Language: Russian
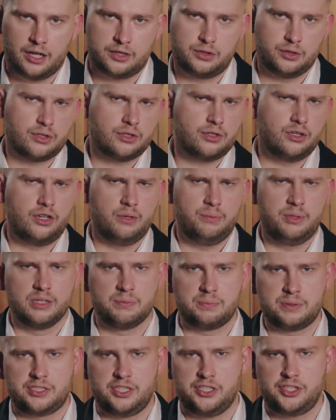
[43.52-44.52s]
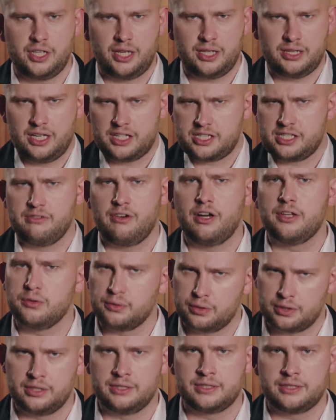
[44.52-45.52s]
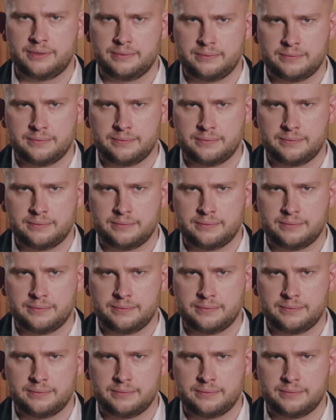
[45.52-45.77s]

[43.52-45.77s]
которую любил посещать даже Иван Ургант.